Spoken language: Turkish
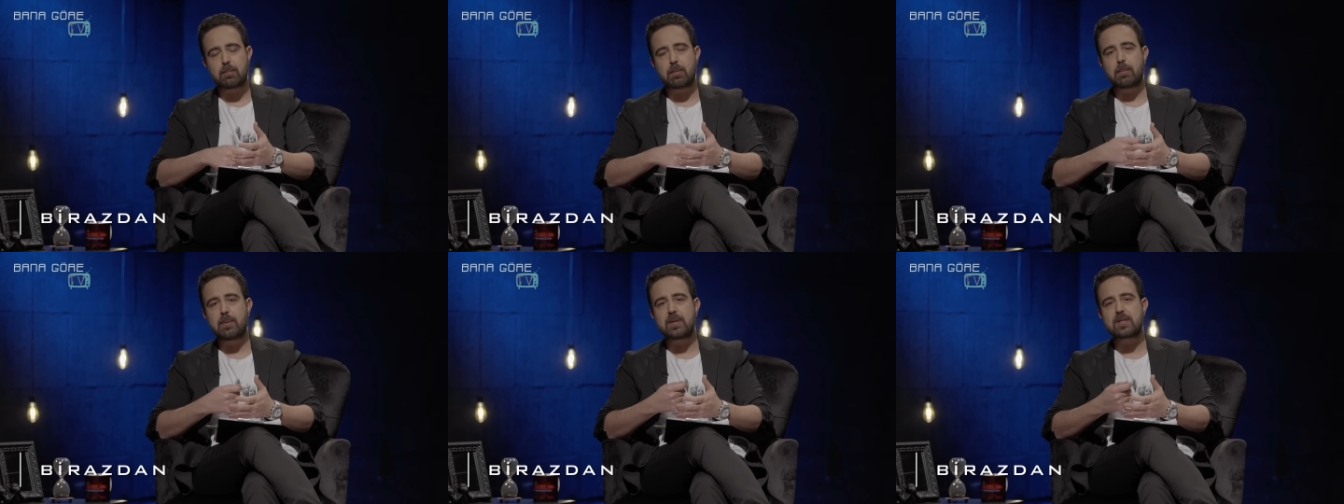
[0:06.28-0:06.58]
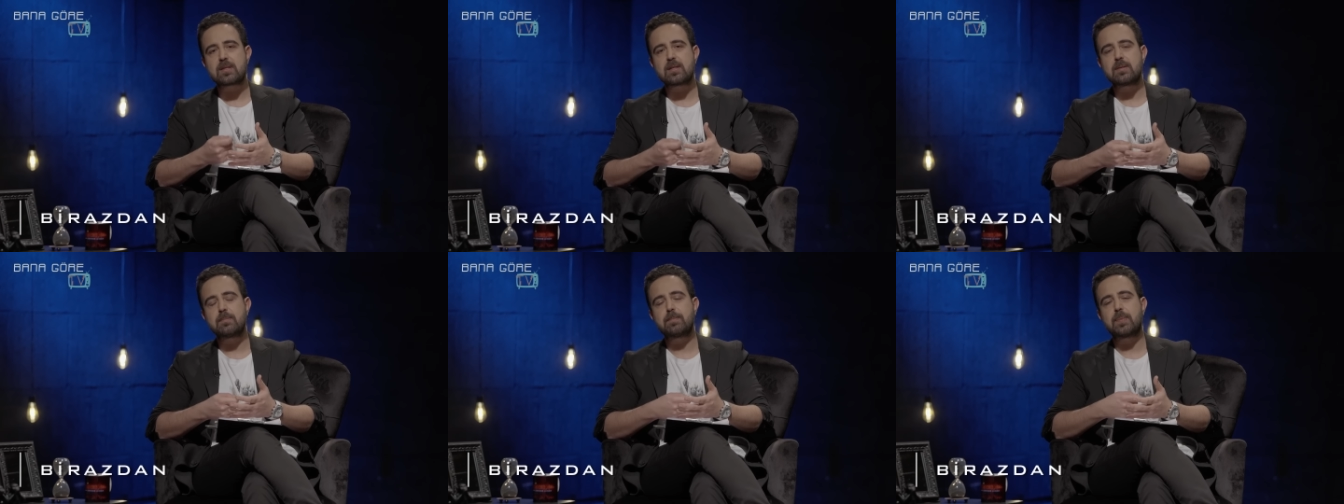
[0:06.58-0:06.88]
ve
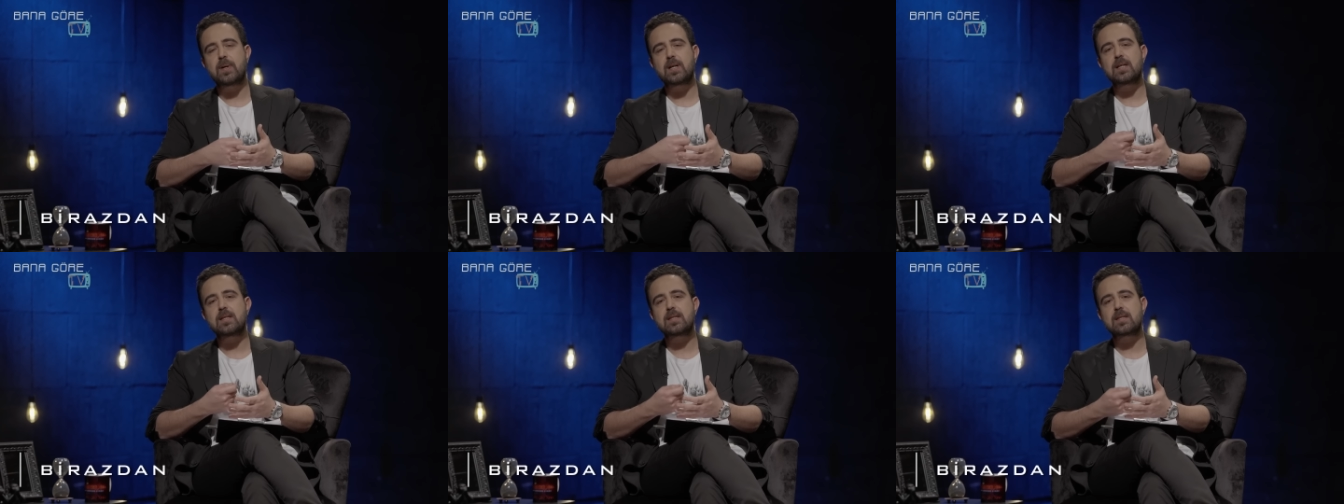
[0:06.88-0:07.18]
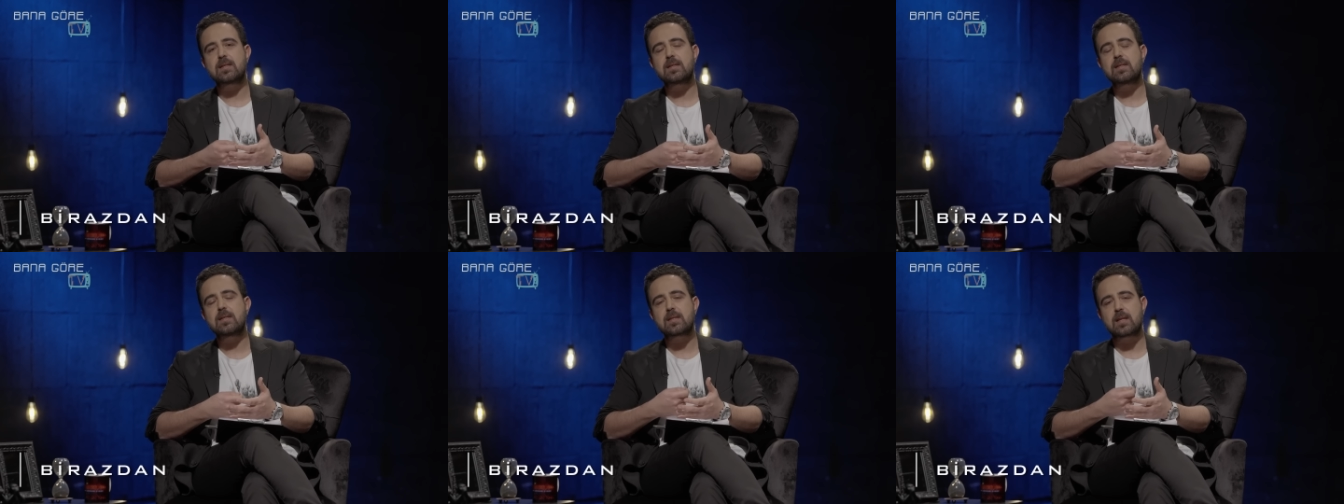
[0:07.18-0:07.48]
babasının
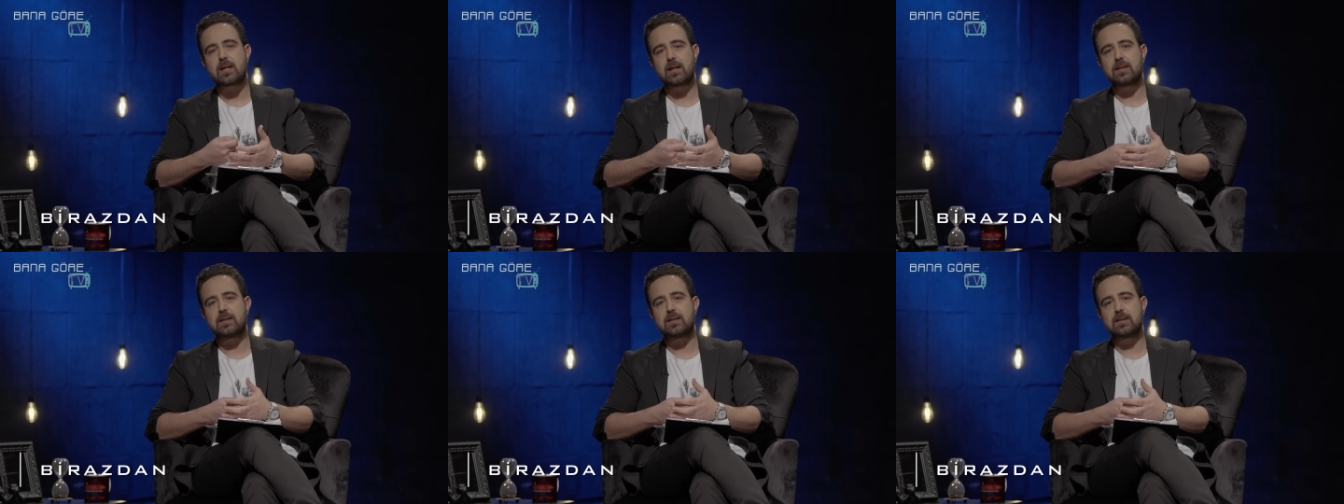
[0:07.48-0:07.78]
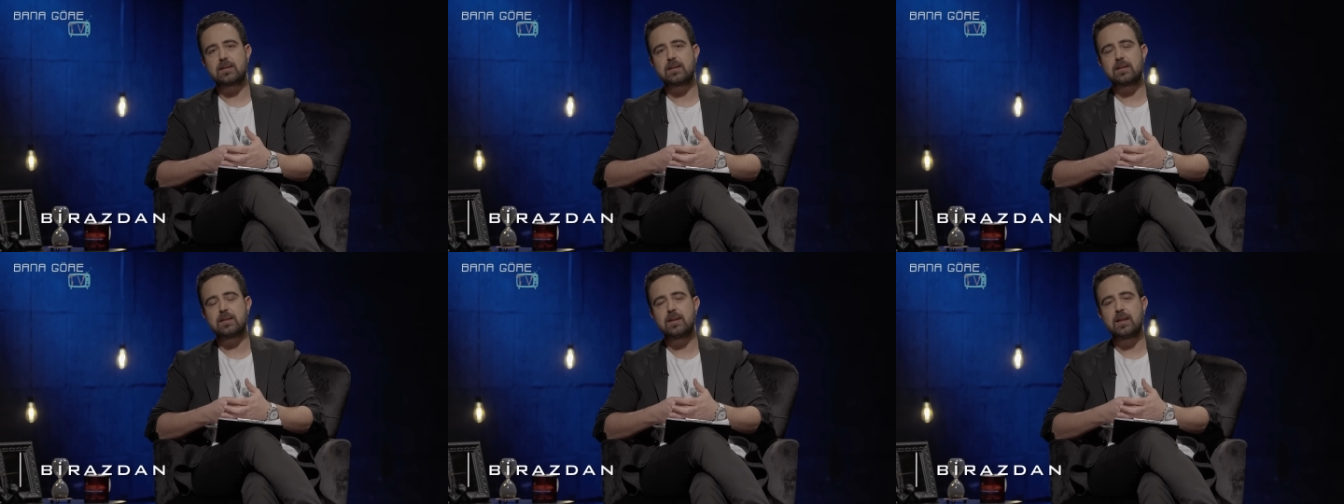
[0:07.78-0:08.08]
parasını
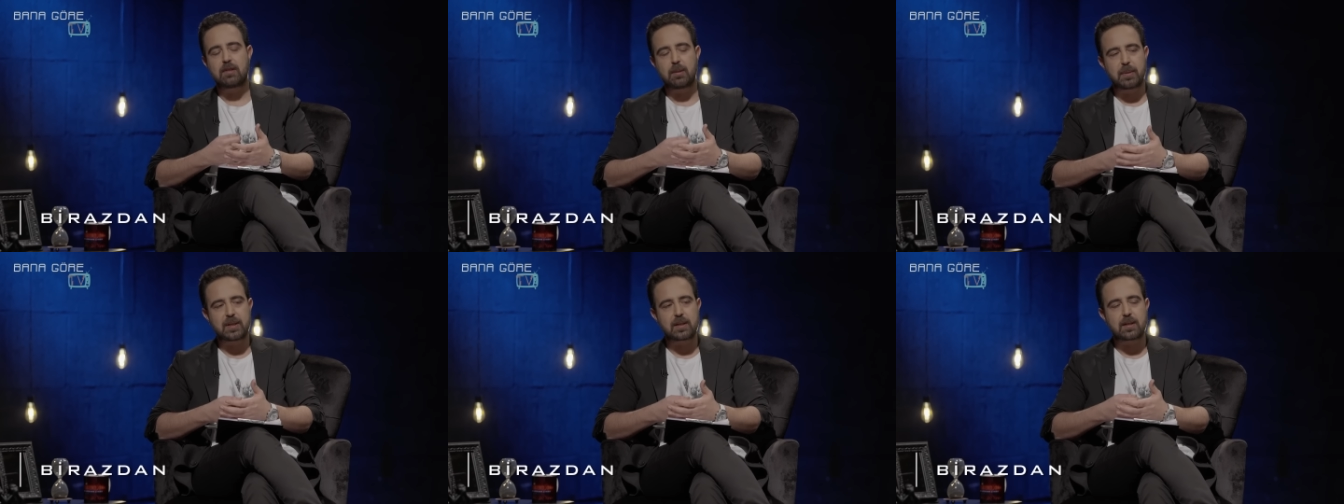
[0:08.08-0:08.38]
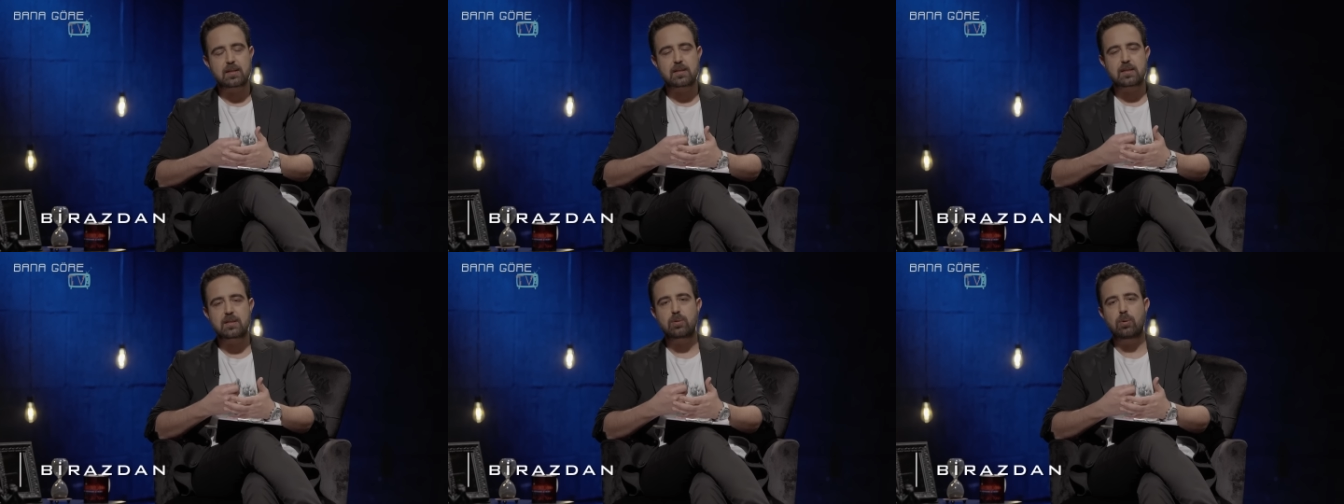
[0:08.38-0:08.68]
saydığı ve ben
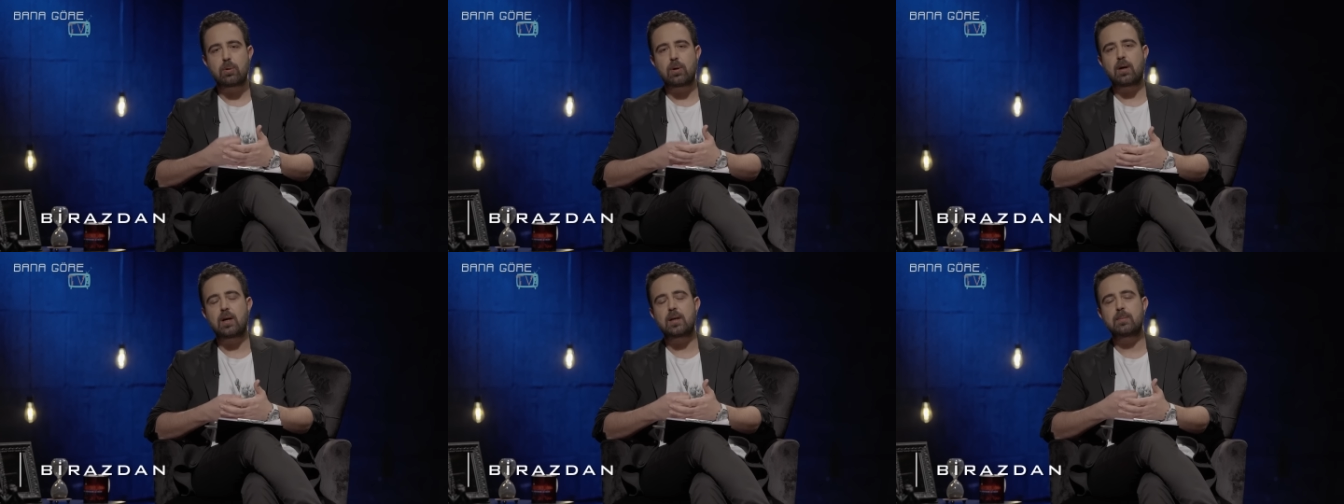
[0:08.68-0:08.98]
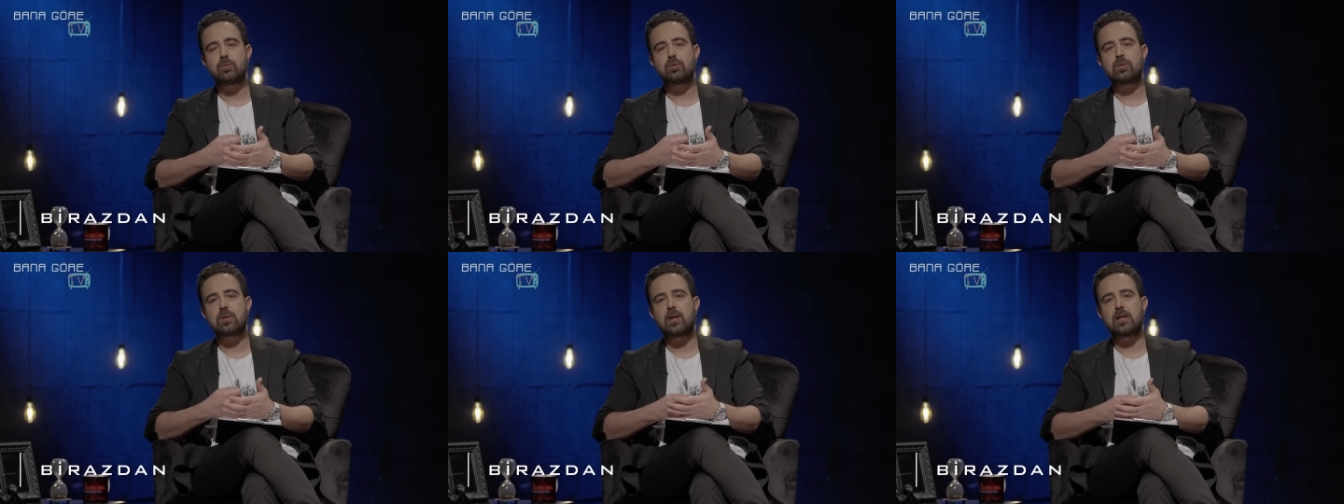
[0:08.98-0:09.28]
aslında o
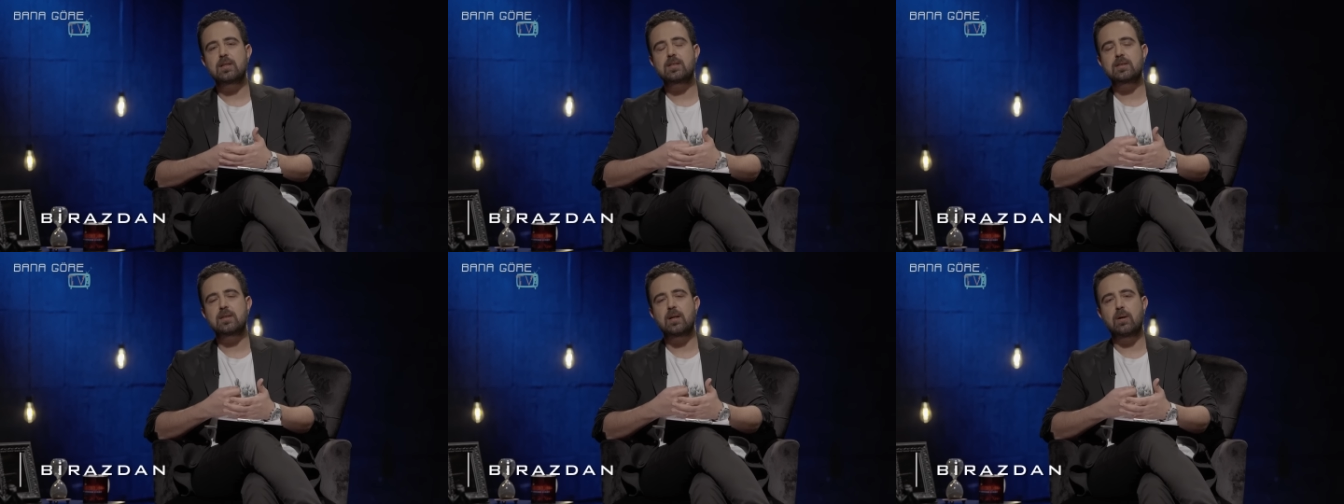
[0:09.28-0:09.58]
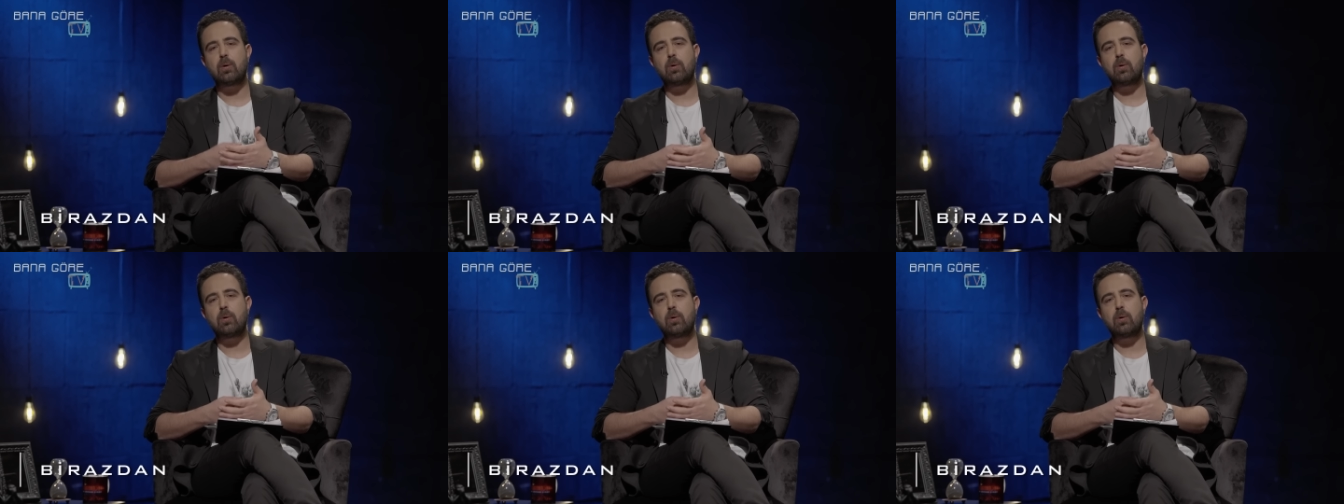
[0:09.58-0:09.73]
armut ağacına